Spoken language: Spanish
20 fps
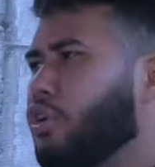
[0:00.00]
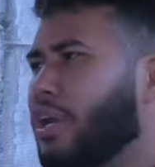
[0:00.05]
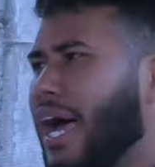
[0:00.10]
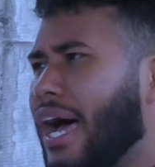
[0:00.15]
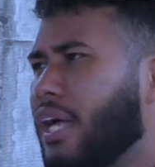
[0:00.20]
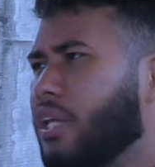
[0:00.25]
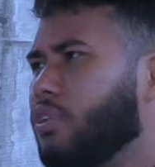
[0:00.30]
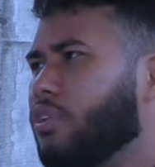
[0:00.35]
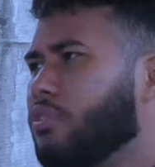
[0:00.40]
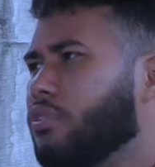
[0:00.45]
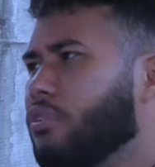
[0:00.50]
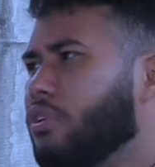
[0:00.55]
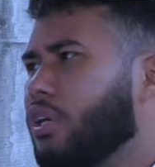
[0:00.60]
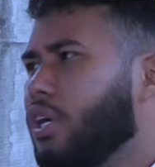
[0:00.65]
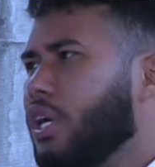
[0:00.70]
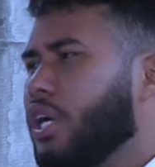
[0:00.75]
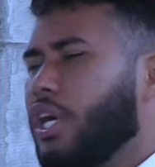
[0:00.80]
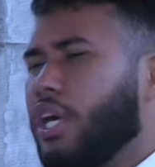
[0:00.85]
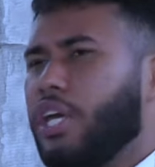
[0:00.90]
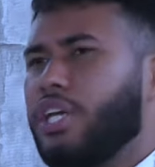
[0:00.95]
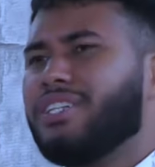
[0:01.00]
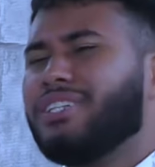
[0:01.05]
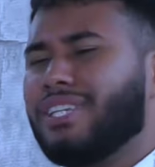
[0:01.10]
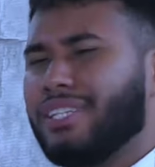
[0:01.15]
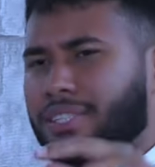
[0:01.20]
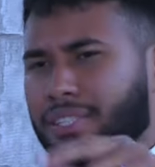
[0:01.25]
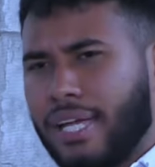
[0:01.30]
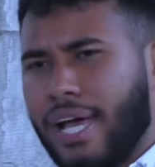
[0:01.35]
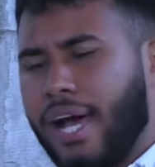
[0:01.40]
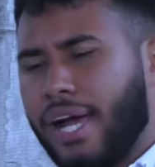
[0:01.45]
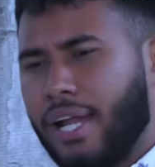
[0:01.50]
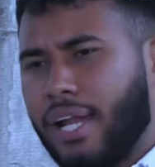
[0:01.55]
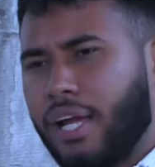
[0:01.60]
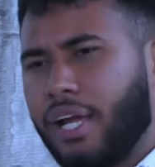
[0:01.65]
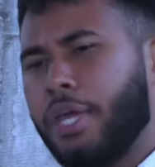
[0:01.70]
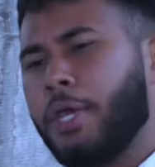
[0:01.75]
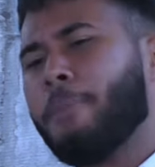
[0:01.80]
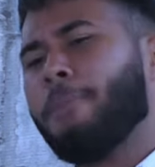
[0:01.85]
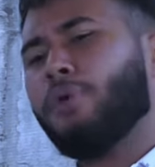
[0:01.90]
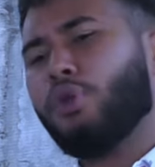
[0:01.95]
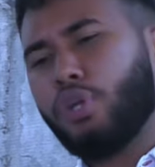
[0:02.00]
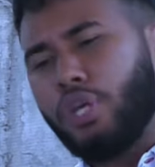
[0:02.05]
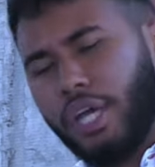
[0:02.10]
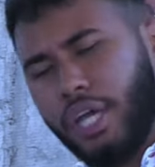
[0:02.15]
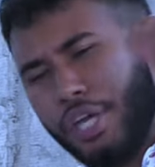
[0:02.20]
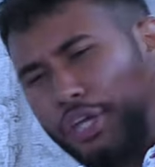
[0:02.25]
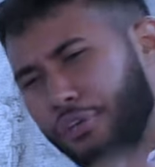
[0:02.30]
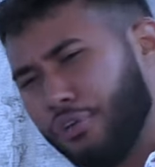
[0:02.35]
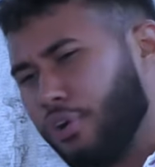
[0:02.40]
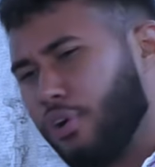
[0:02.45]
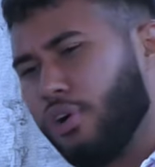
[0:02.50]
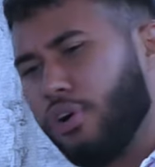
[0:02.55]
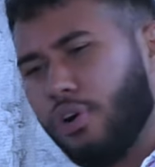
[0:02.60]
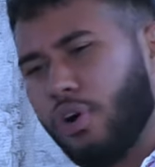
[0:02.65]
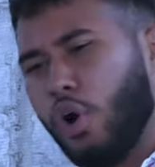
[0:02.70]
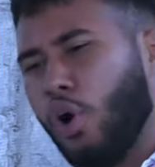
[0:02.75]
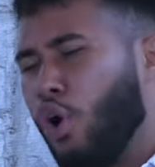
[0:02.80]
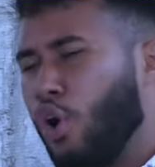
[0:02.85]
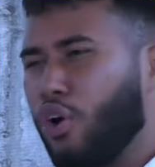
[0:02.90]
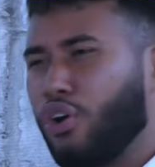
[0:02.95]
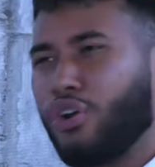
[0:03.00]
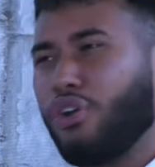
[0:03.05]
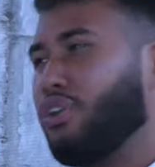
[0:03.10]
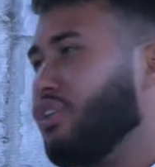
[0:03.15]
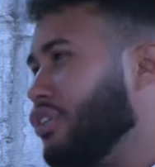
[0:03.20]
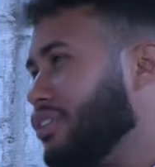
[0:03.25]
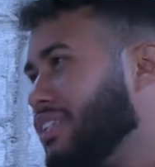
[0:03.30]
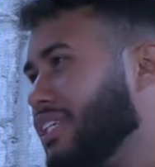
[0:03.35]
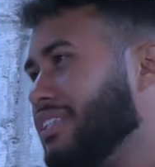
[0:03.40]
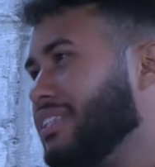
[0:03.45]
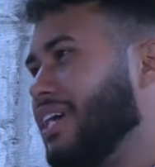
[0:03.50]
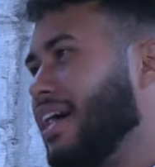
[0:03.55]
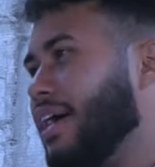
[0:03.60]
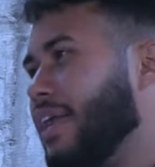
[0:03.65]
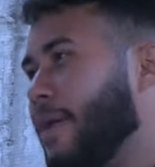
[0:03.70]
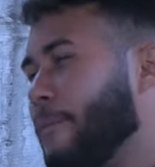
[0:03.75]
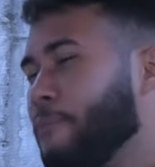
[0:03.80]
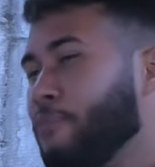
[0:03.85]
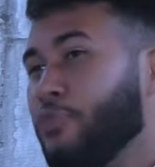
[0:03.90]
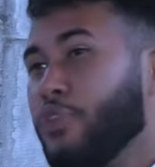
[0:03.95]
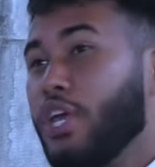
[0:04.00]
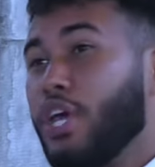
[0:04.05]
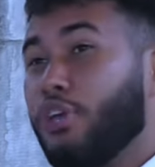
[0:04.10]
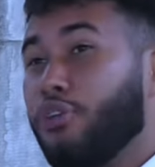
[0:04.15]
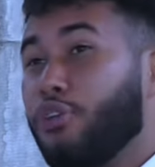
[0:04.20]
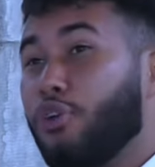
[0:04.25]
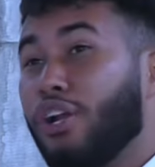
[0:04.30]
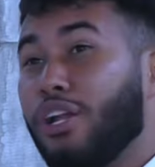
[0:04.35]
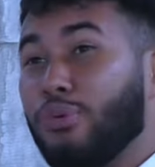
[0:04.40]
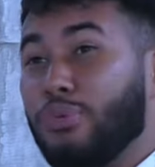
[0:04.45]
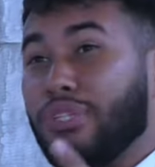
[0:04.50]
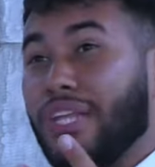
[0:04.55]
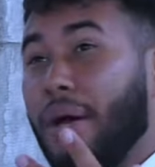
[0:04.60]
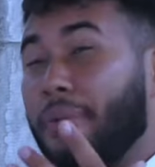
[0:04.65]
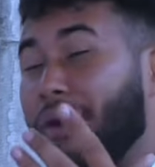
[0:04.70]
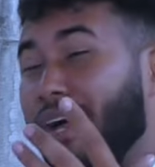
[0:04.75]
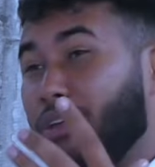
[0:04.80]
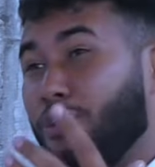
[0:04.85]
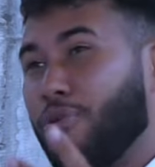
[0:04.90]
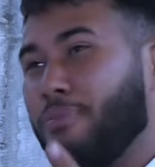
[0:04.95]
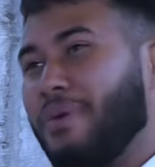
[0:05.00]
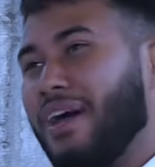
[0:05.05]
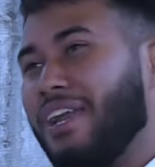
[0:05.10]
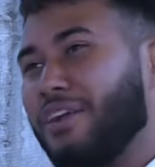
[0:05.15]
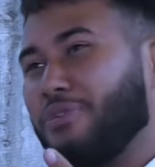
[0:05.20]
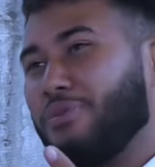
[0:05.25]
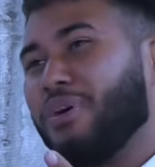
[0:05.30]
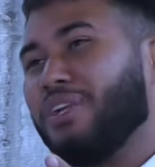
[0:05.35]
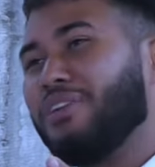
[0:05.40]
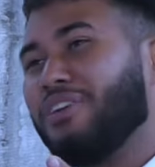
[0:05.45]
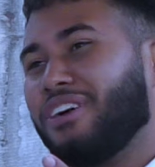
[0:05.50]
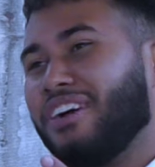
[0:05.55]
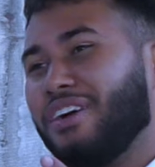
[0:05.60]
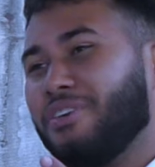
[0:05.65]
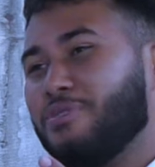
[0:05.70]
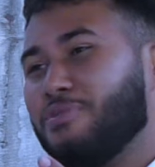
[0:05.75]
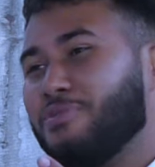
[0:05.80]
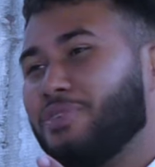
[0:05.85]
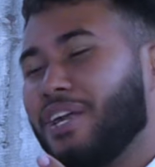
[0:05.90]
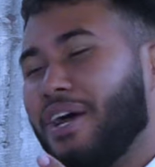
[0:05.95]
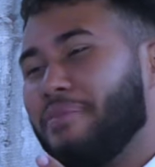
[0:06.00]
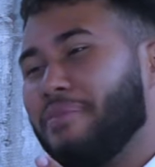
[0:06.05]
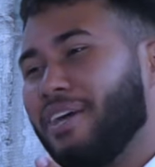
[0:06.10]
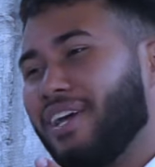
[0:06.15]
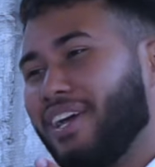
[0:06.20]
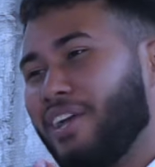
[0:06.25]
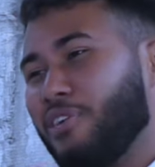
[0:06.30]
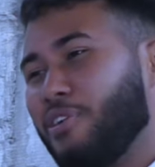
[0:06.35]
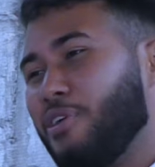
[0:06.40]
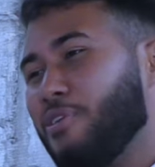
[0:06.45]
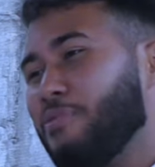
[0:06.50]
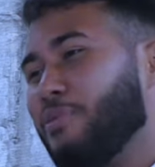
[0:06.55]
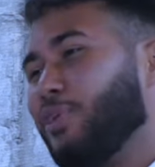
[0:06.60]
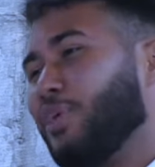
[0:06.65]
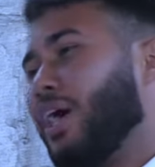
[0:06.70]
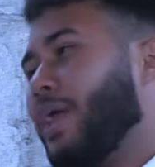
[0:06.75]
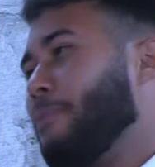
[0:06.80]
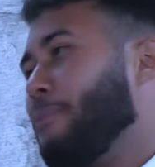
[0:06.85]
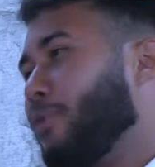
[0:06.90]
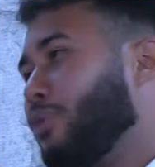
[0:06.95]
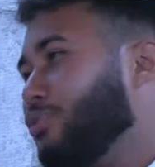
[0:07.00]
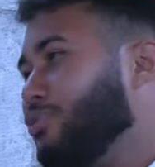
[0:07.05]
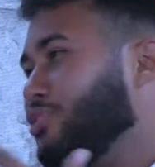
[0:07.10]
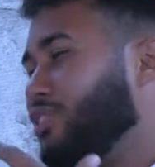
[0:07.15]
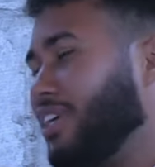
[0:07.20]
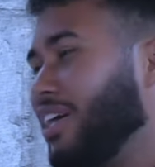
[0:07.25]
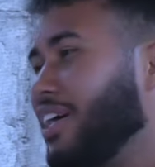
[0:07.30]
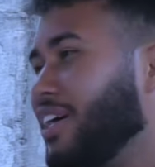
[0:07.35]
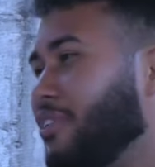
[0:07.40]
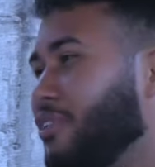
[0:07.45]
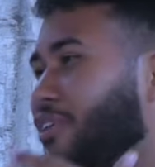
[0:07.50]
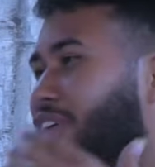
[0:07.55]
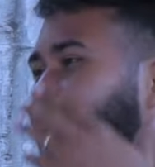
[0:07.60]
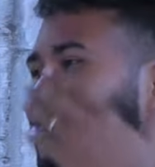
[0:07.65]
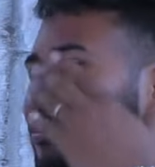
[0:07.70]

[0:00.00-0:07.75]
orando y se sanan? ¿Y por qué yo oro y no se sanan? Yo le untaba, yo me recuerdo que una vez que yo iba a orar por un ciego y le